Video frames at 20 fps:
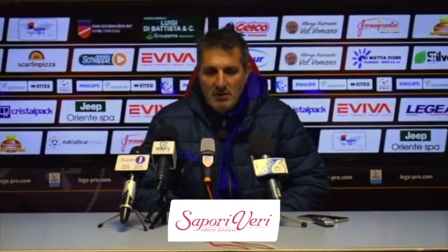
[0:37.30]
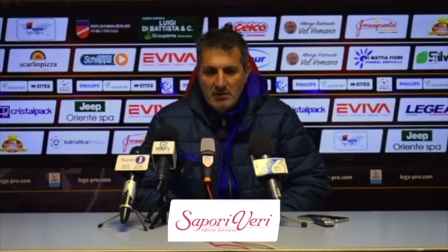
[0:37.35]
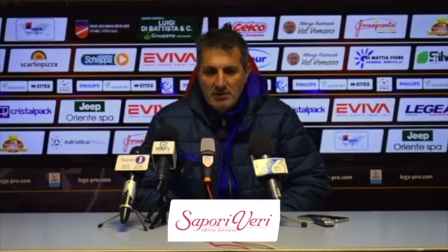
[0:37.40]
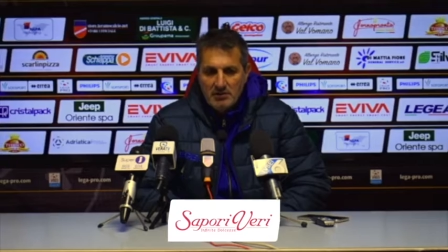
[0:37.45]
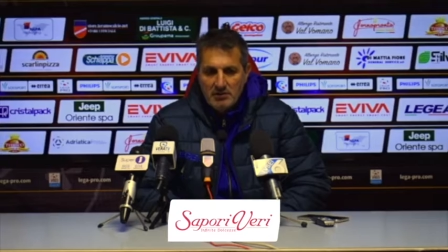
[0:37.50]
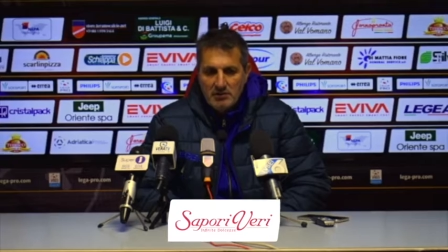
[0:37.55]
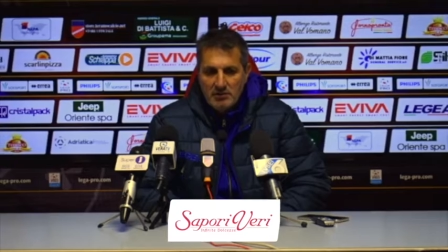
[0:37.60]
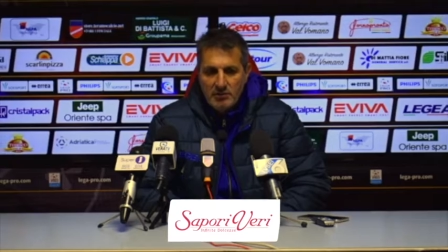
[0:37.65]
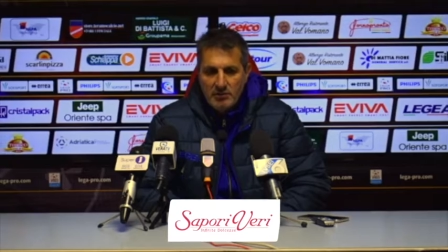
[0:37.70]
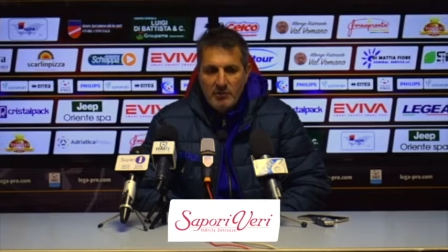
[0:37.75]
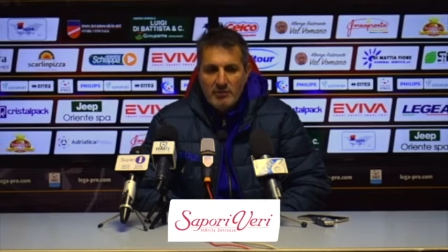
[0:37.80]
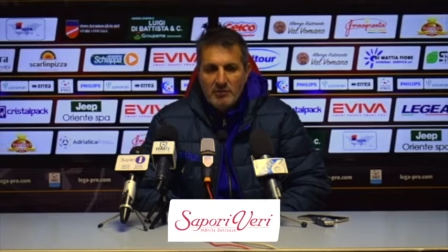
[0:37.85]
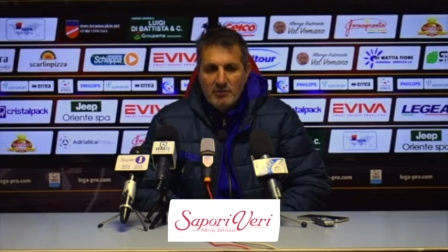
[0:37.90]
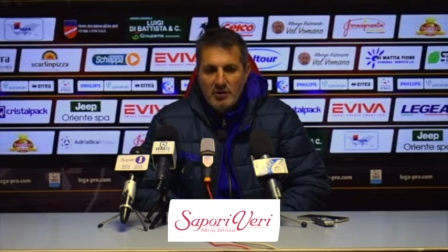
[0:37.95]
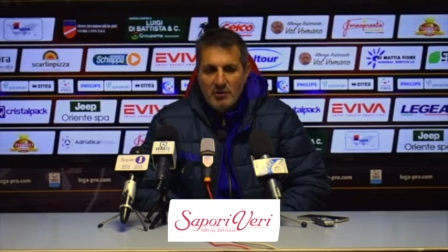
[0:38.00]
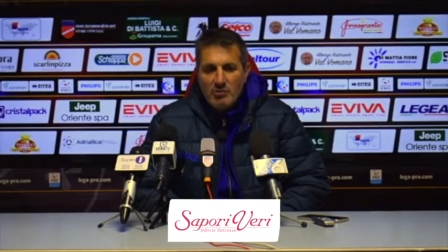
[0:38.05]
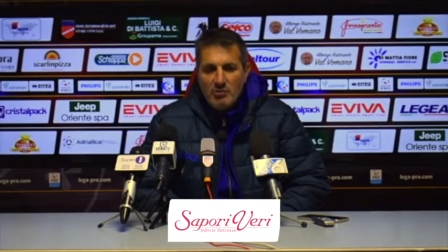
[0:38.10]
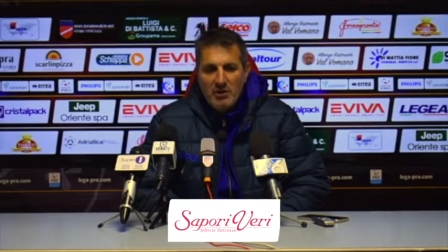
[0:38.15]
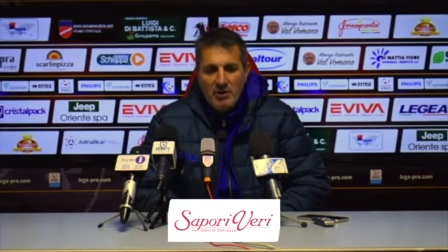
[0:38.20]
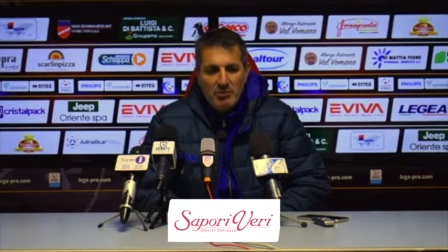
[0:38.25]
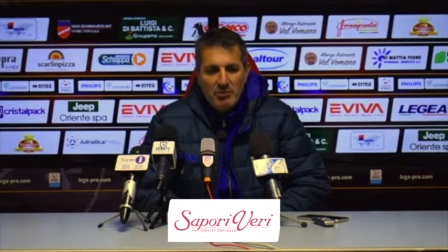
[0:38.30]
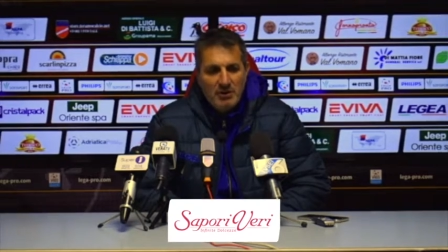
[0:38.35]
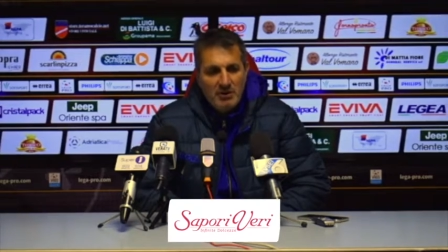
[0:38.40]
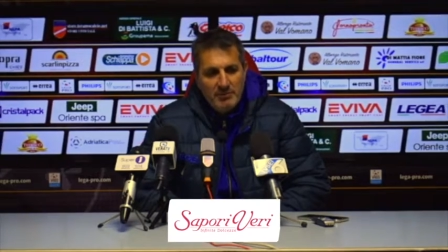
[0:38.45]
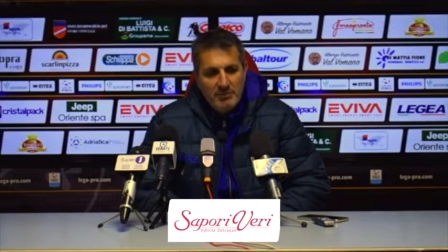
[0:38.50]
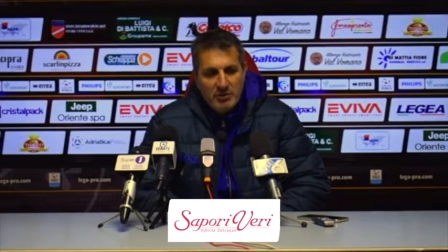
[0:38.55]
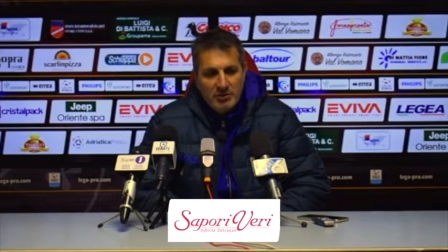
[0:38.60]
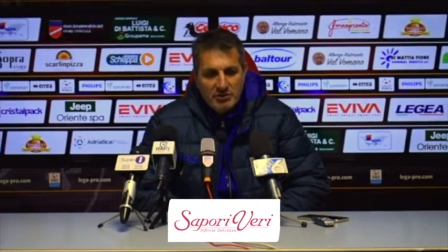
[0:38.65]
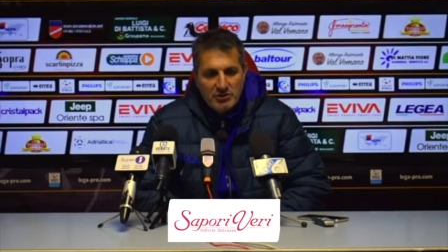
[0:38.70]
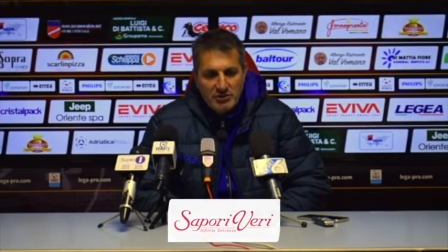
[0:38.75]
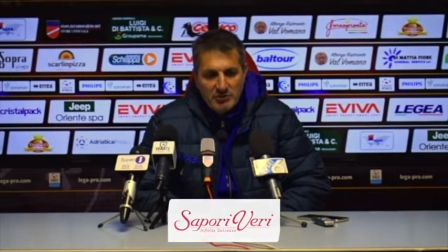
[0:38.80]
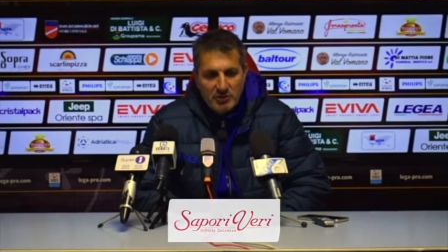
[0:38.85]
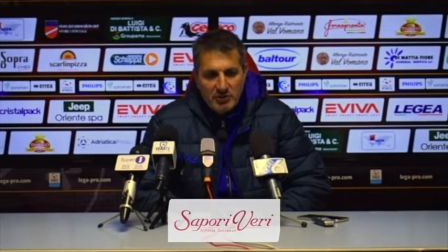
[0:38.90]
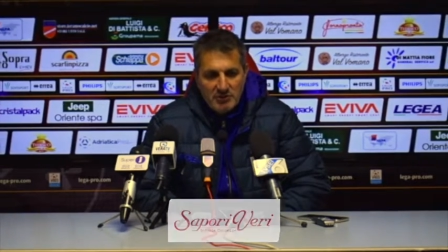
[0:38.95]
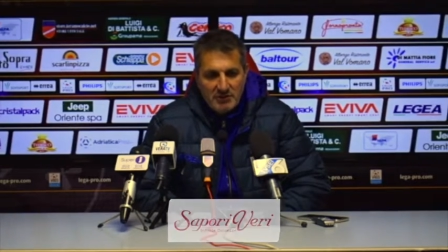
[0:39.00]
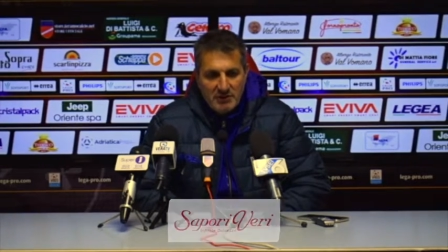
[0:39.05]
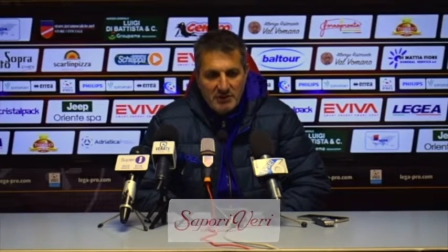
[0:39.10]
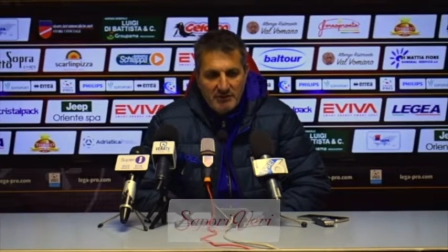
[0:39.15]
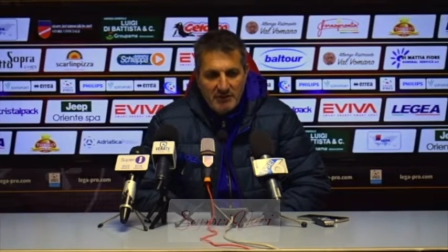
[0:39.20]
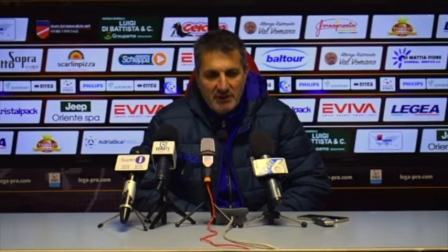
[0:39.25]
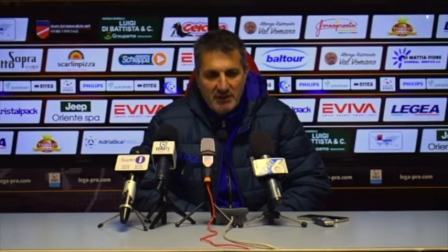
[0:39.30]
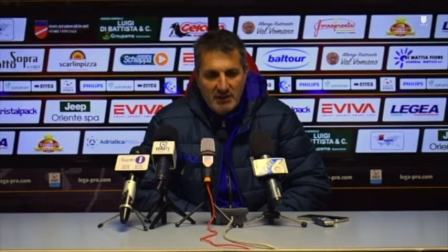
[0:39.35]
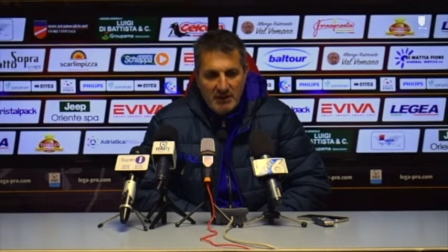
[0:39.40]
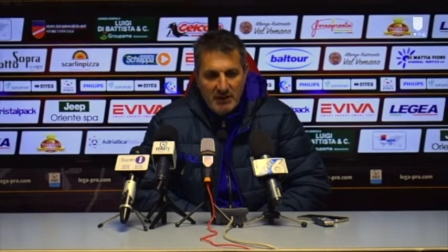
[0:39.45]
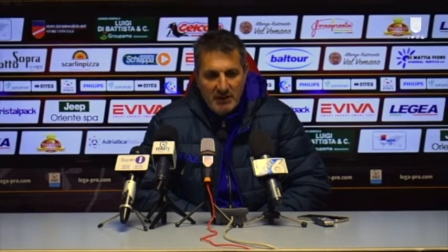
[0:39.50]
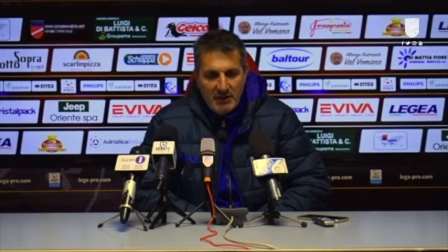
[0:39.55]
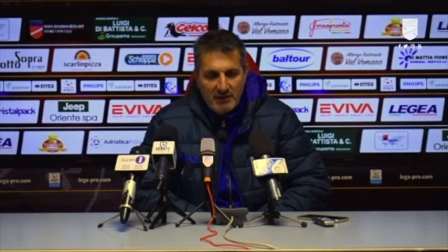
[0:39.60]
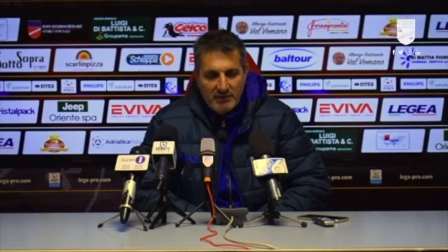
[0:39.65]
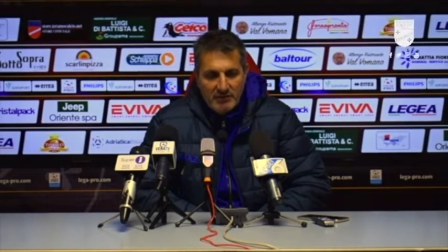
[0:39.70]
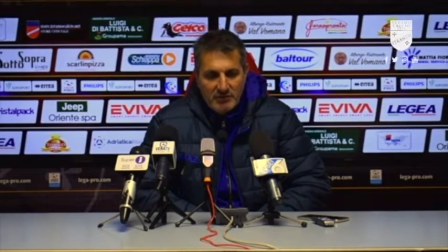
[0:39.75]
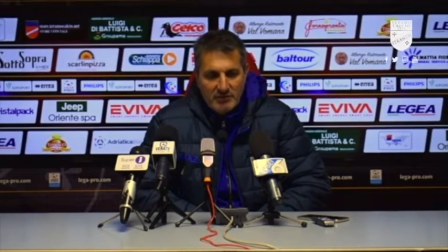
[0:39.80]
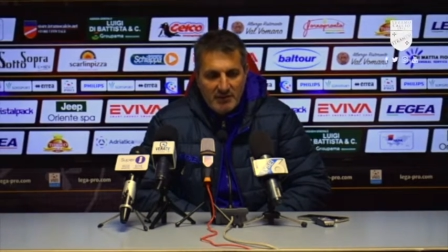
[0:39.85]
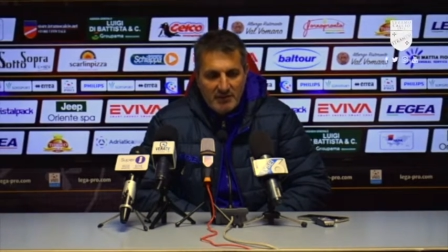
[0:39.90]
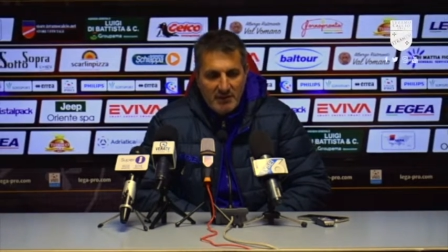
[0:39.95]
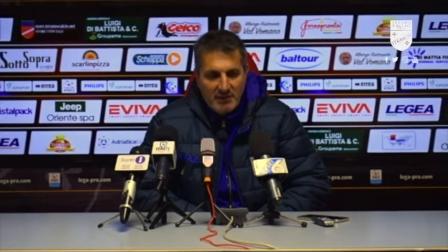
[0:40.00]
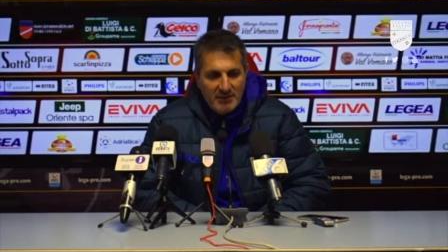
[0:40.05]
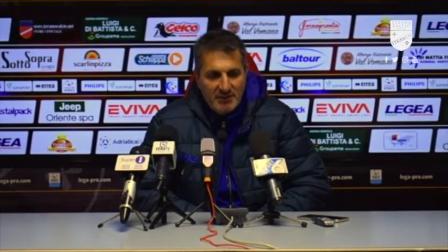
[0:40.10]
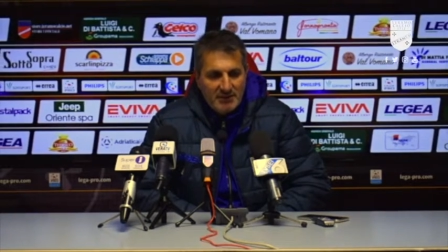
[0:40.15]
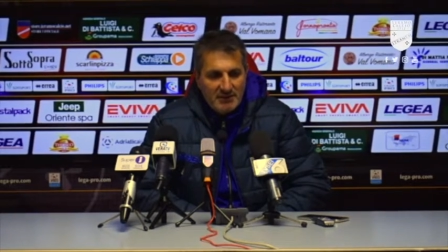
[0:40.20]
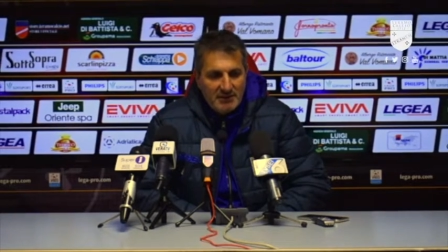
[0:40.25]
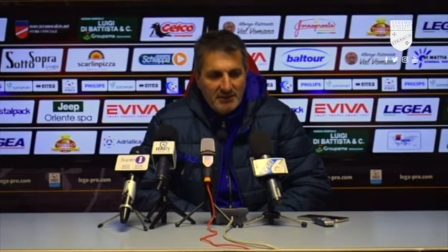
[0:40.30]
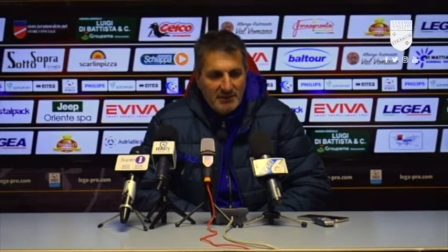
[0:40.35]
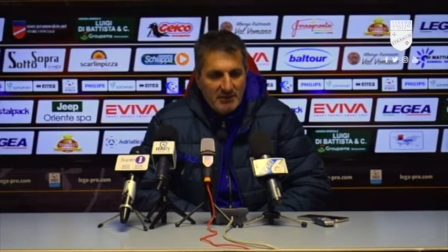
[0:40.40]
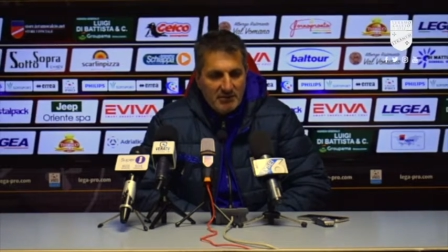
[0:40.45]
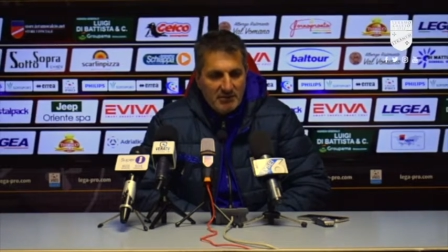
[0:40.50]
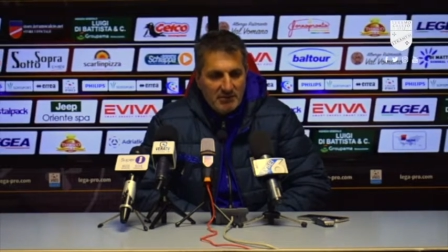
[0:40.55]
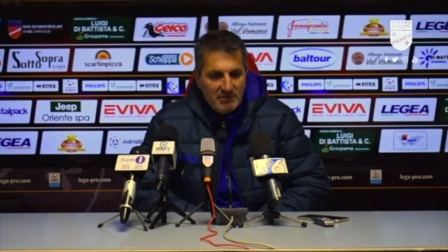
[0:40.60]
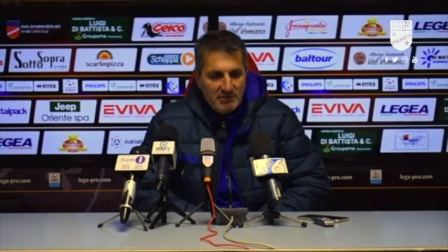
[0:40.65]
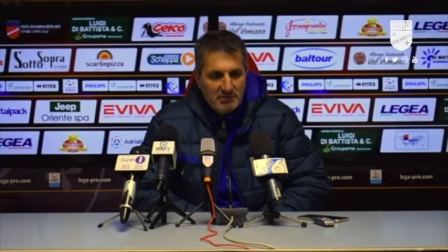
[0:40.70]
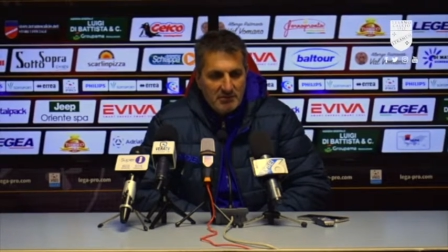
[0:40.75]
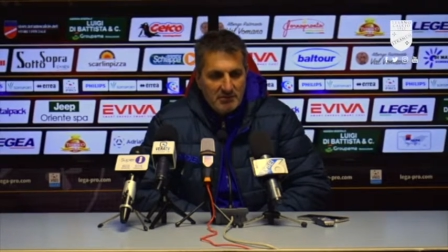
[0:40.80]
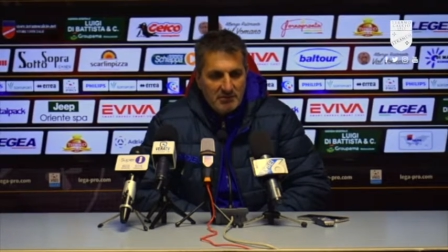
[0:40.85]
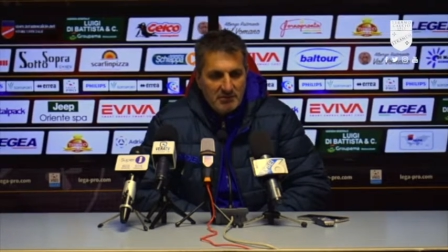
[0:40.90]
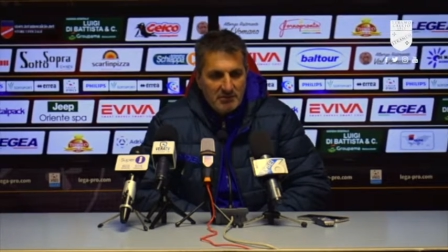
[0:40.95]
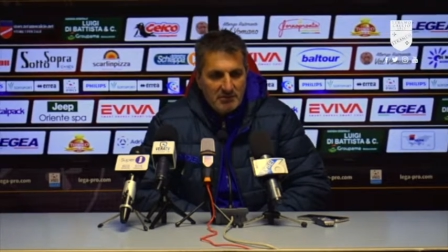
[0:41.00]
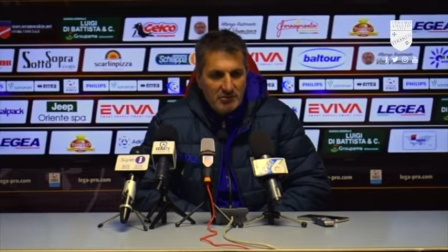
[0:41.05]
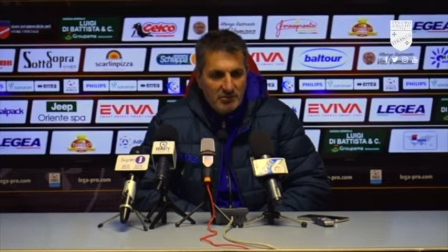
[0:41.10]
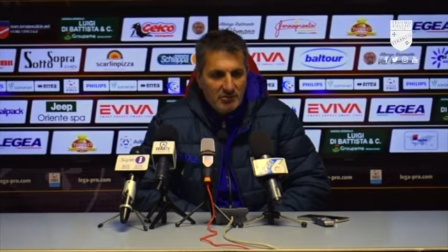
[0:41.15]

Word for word: dobbiamo trovare quell'equilibrio che ci porti ad avere, a affrontare le partite con,